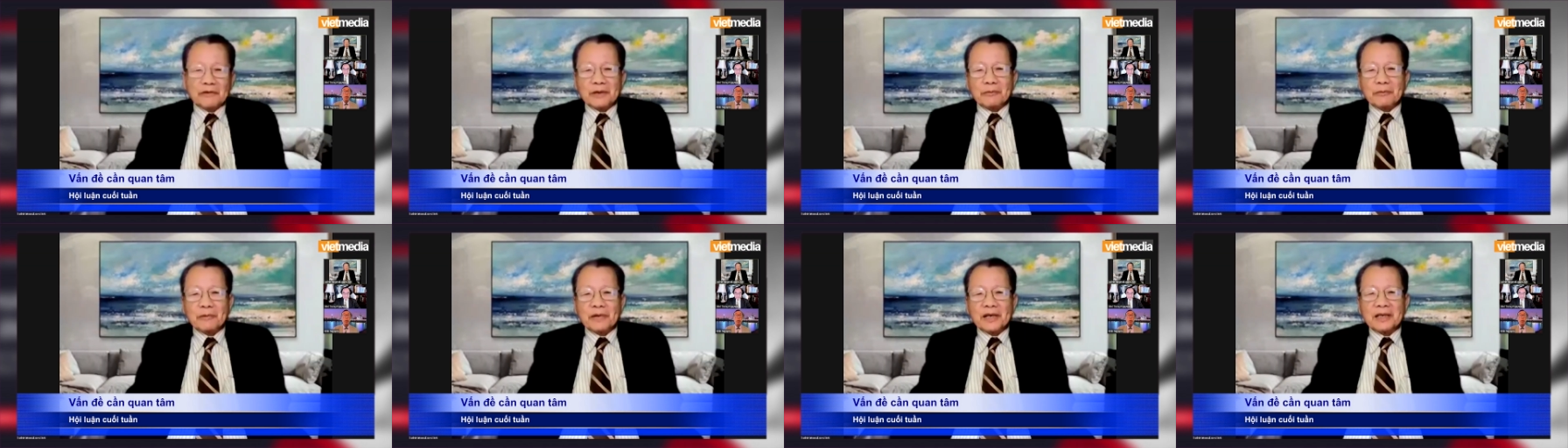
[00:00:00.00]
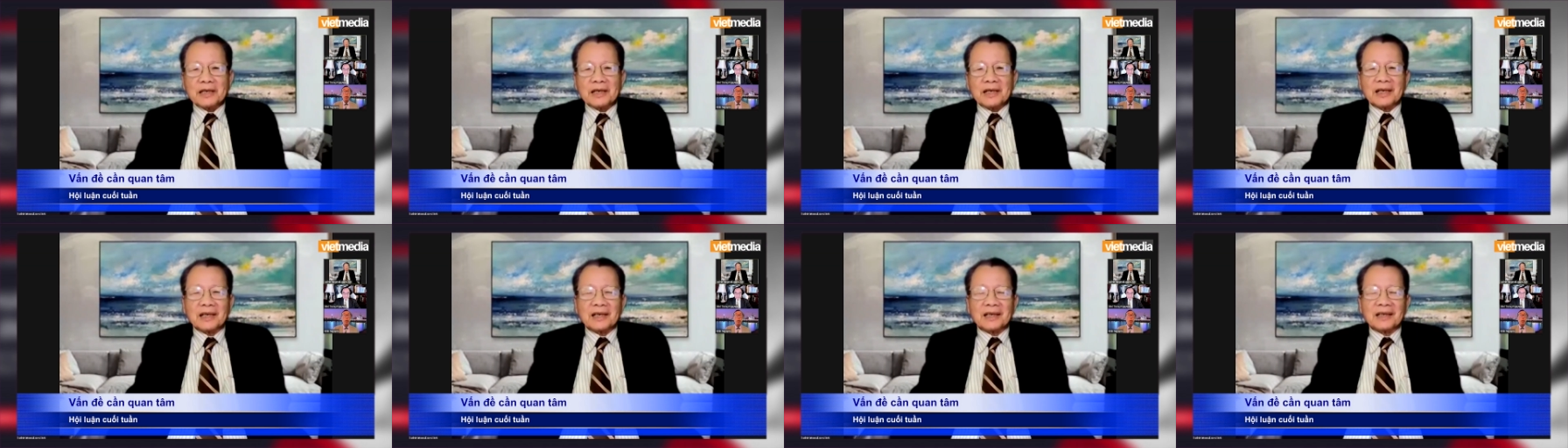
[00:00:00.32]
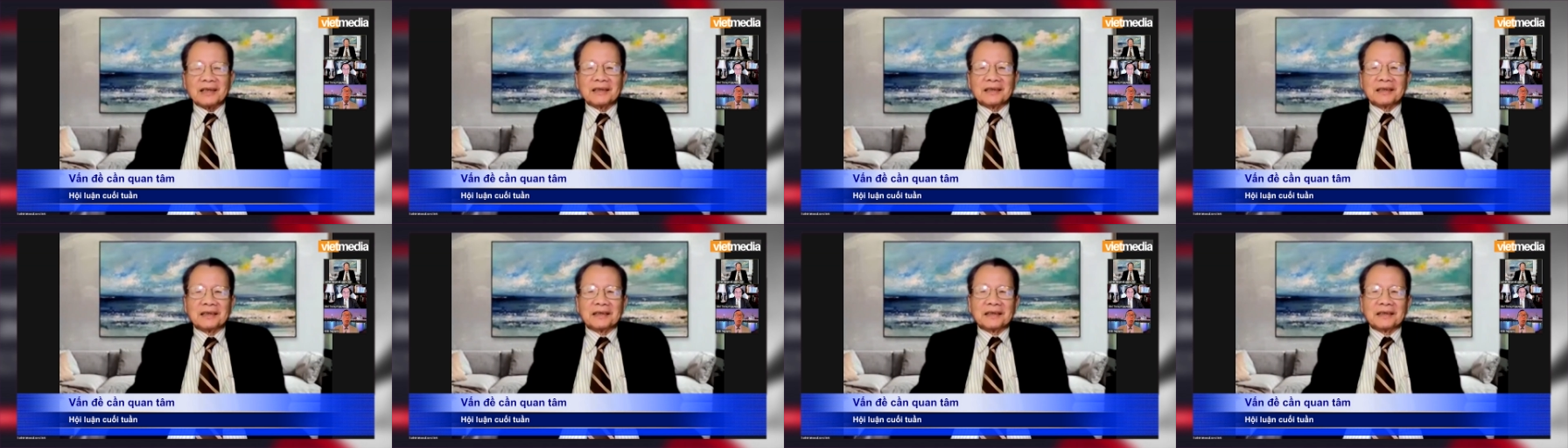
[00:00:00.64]
vị biết là
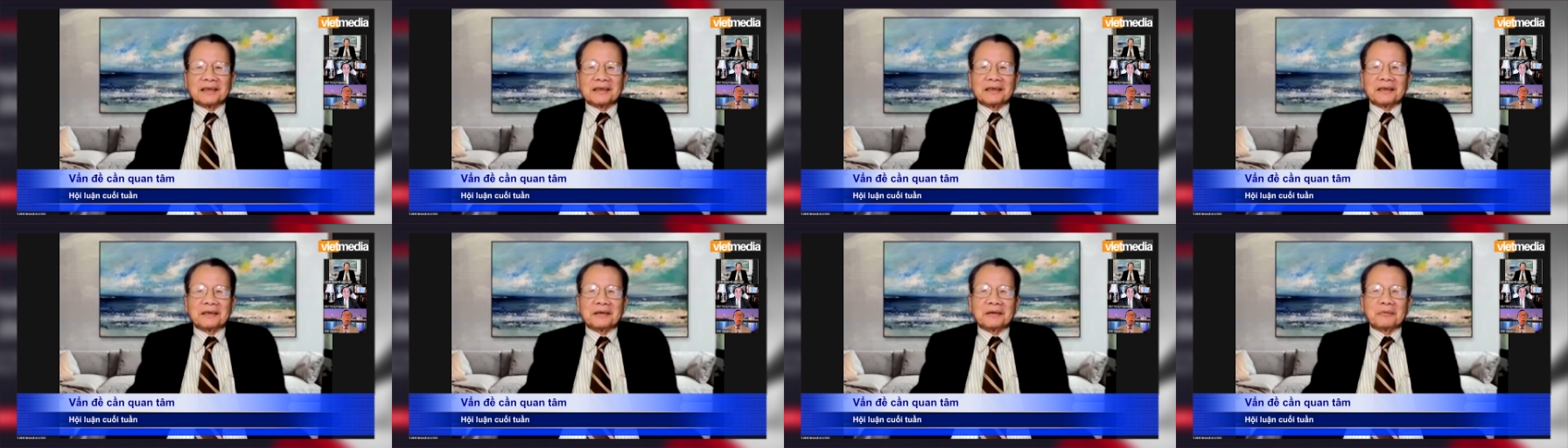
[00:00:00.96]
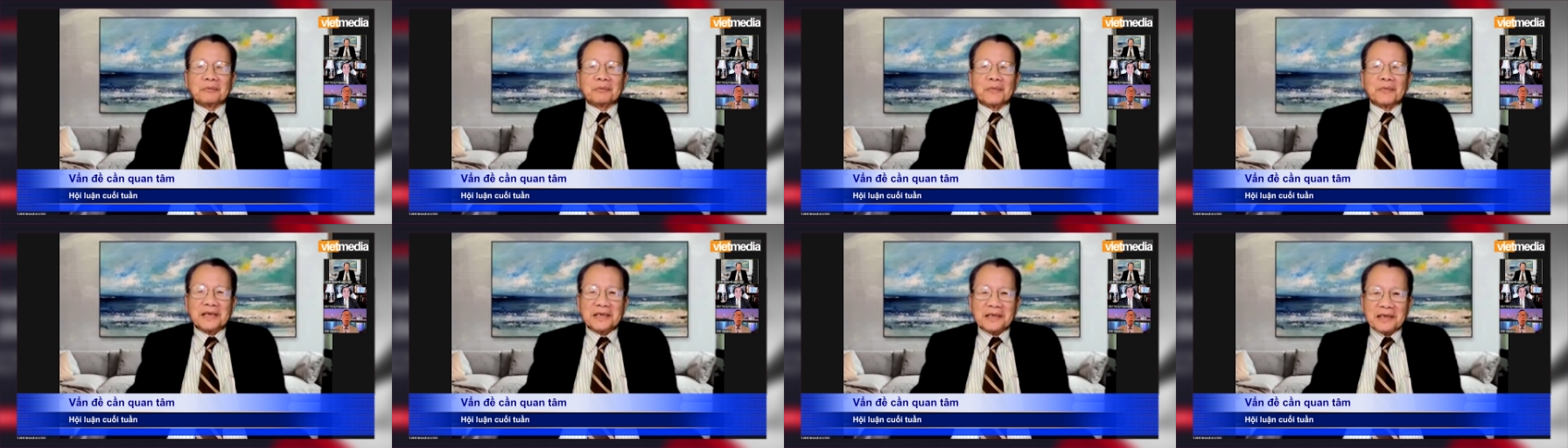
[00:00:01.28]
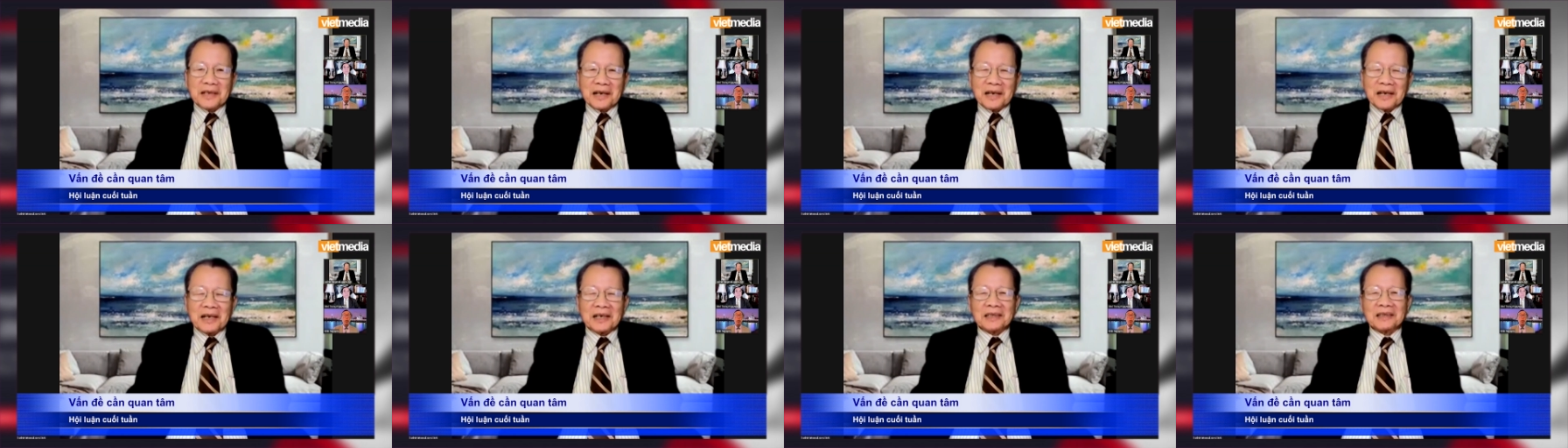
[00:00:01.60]
bây
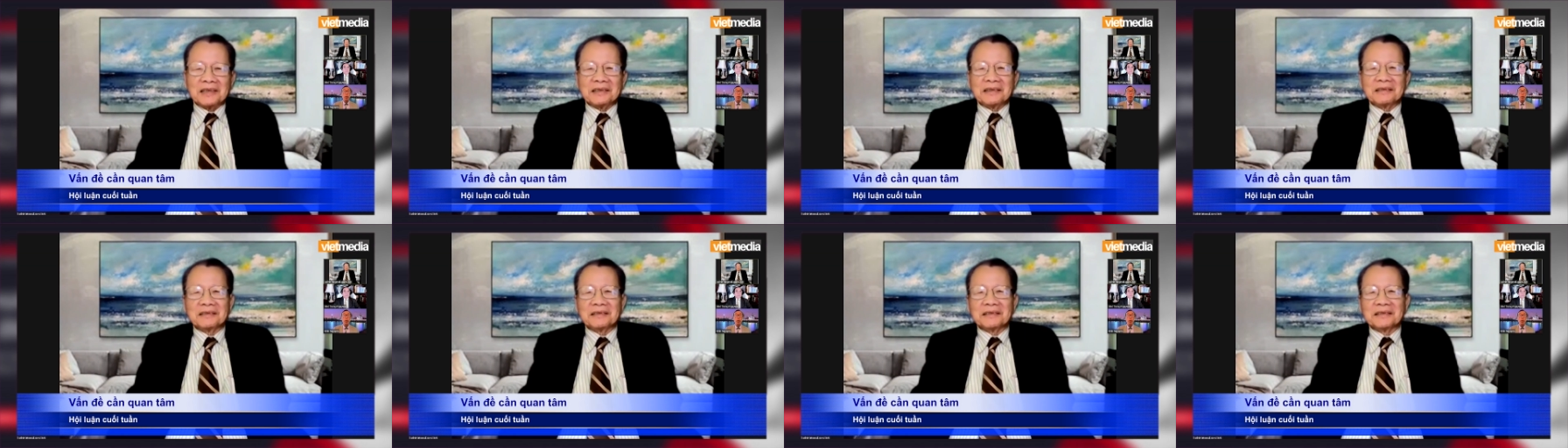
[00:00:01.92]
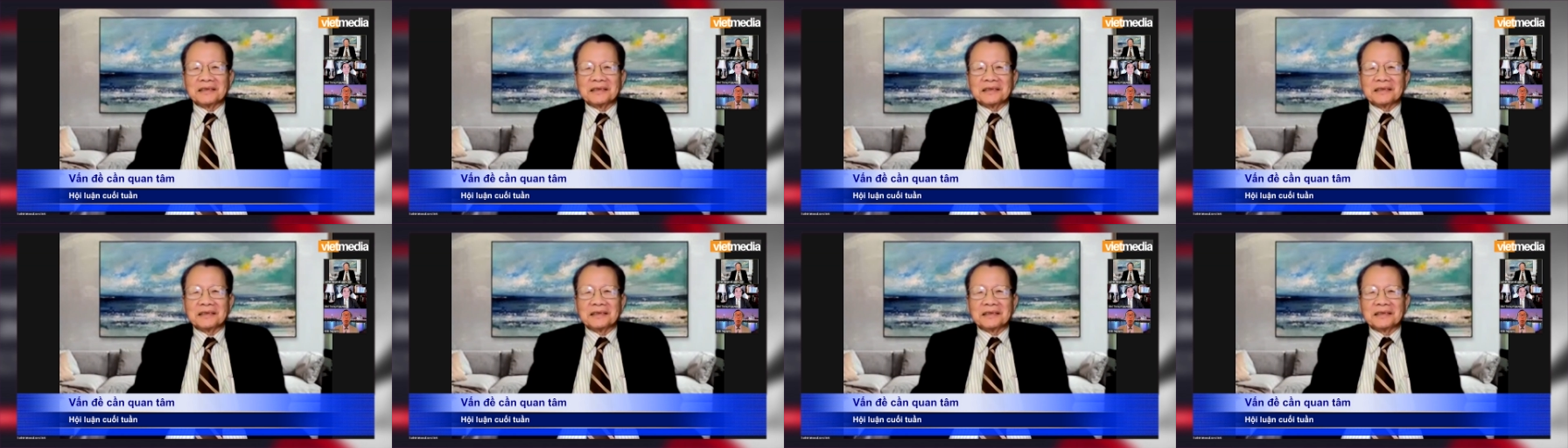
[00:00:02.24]
giờ